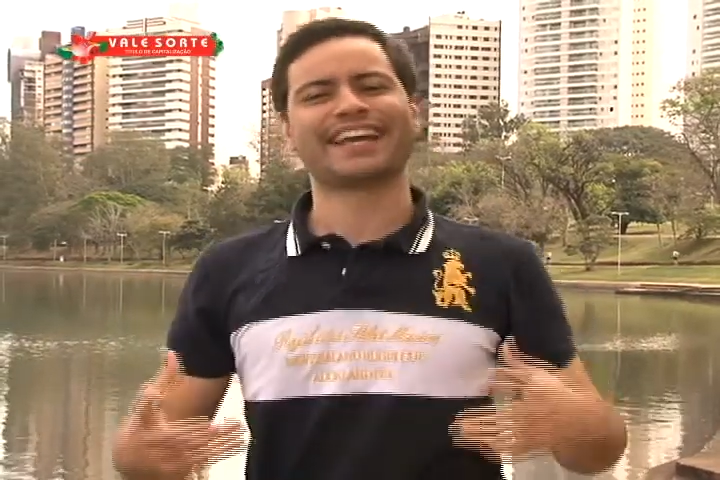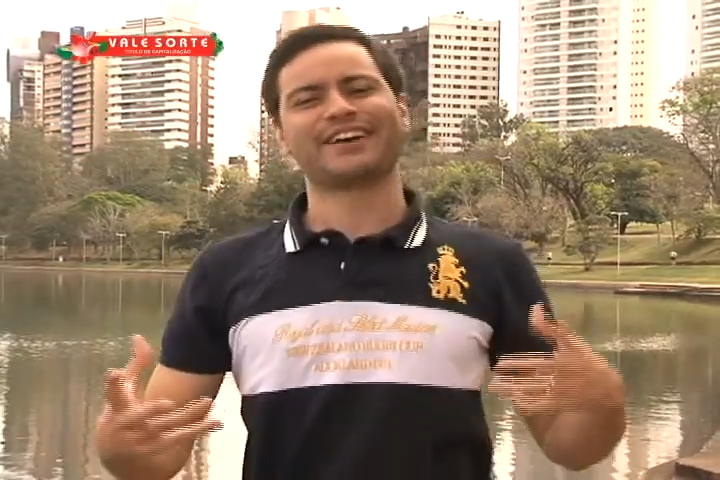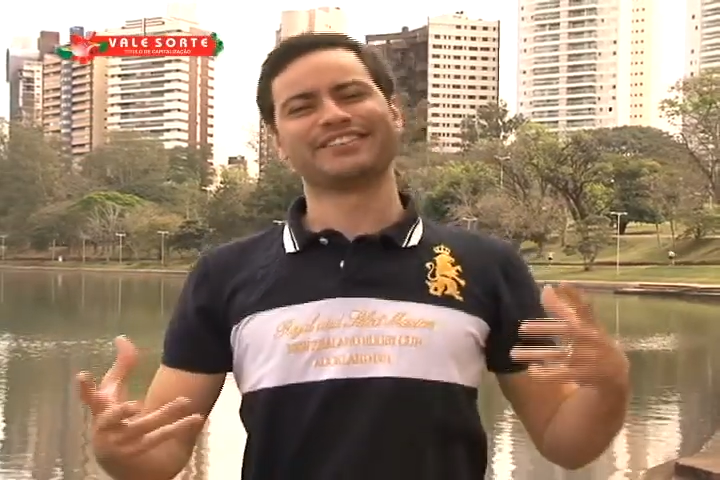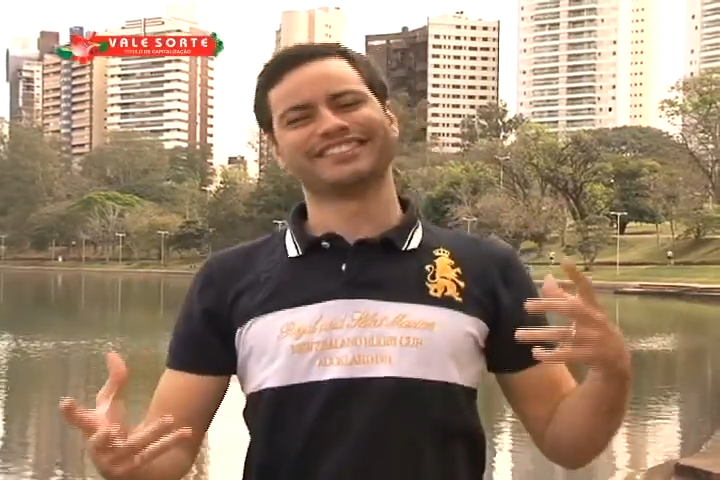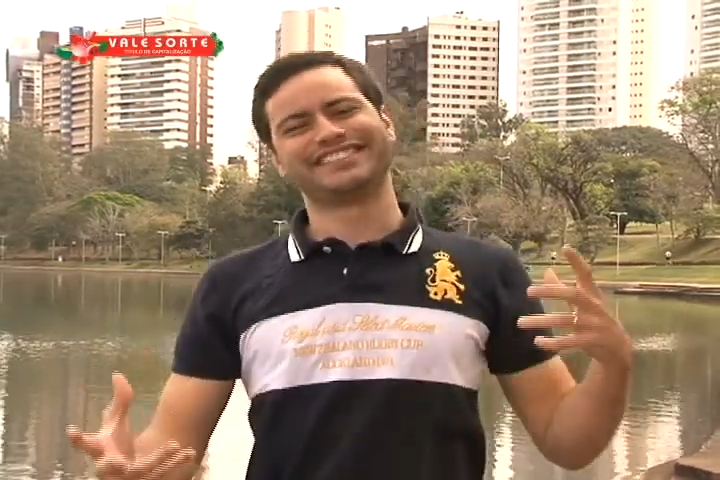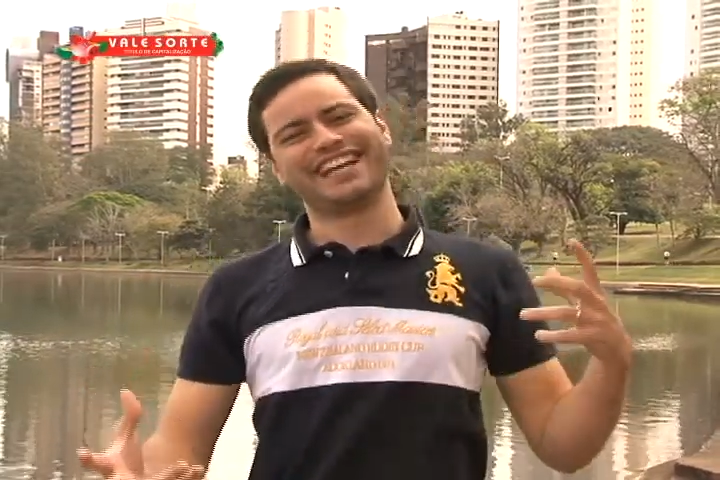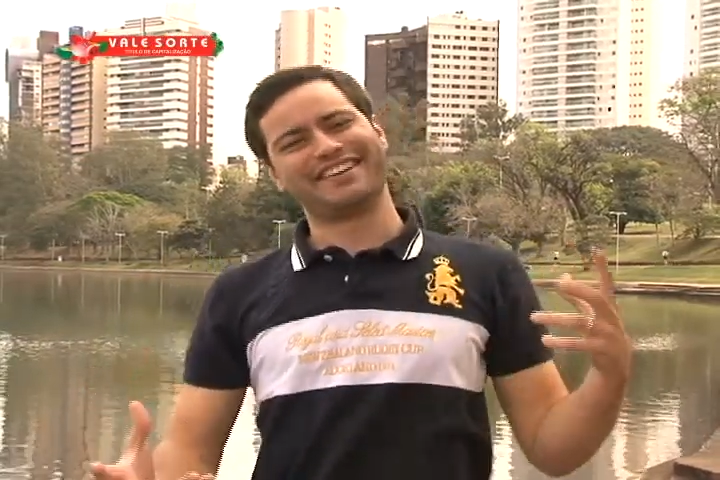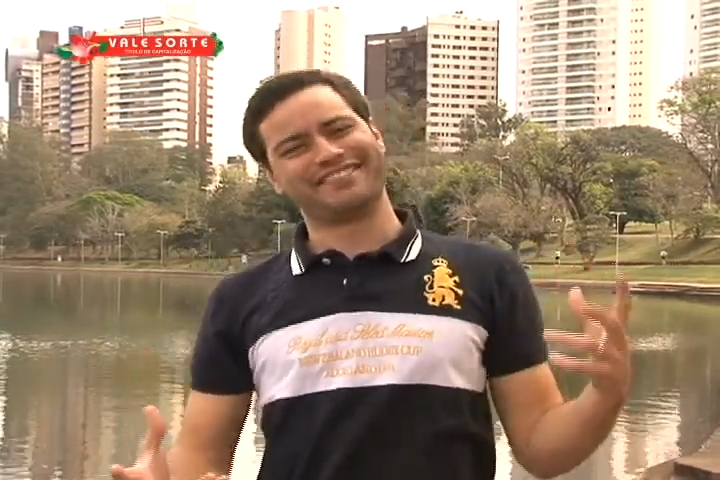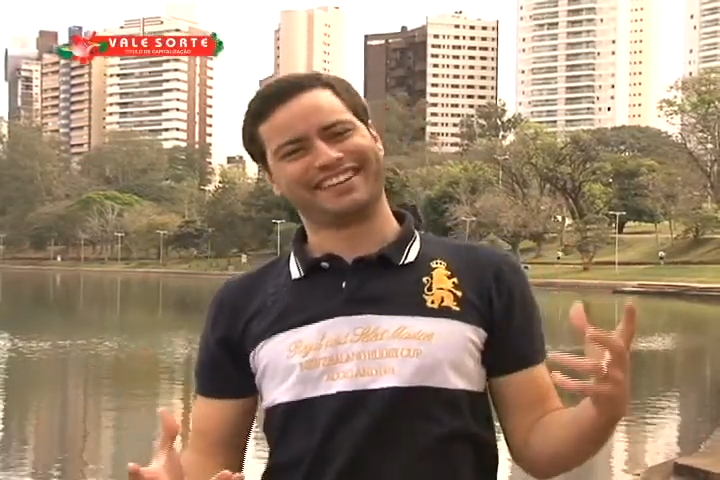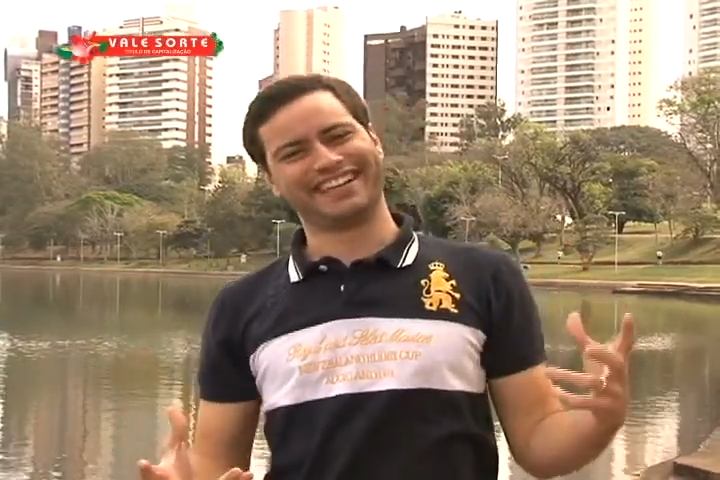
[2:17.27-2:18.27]
quer curtir
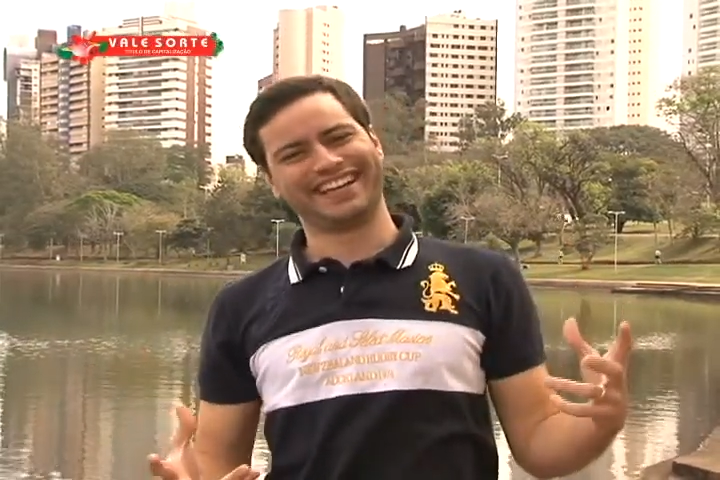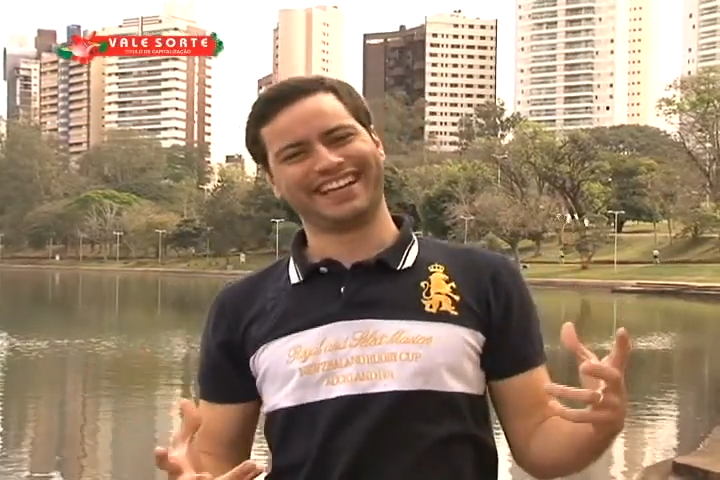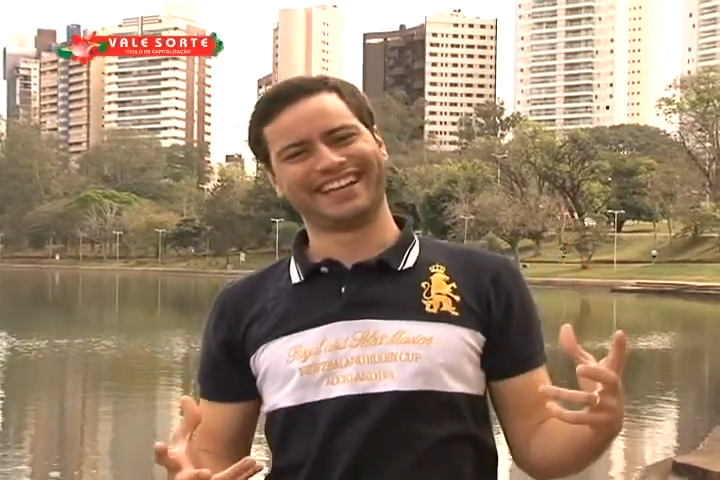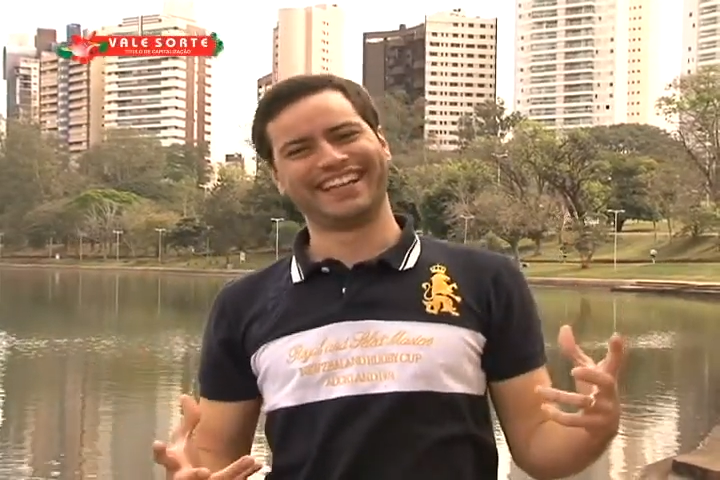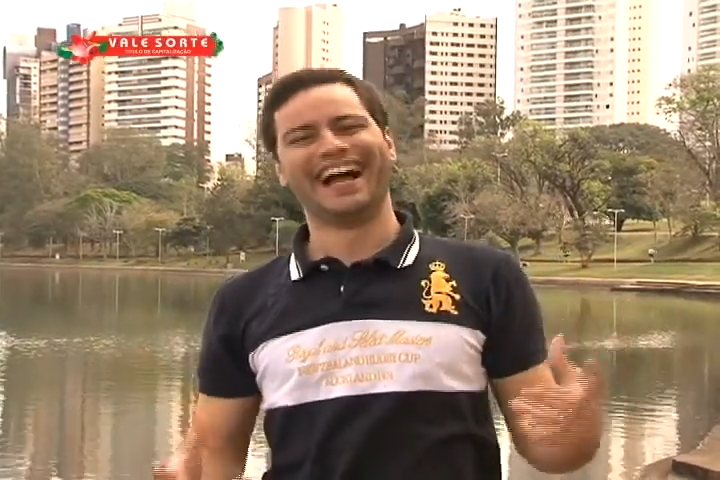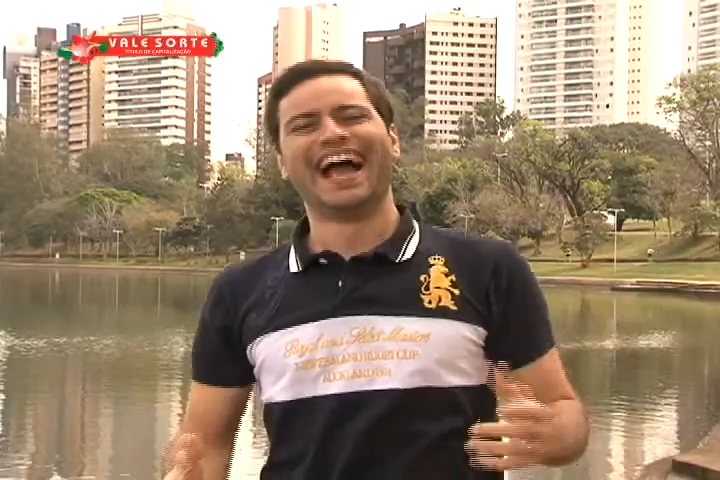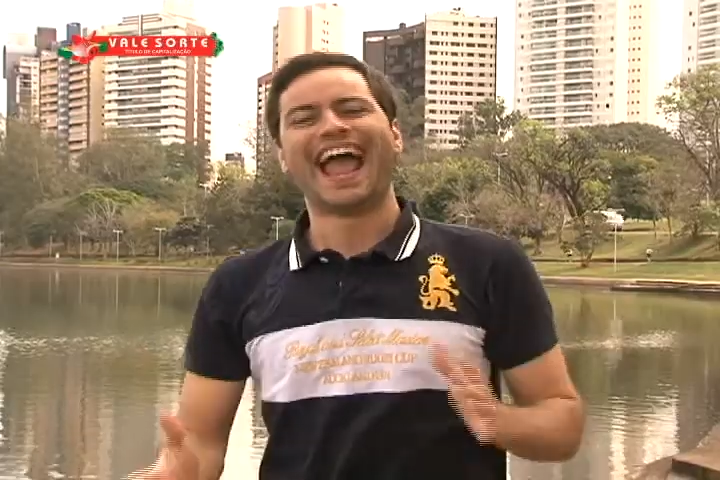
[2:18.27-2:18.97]
a vida.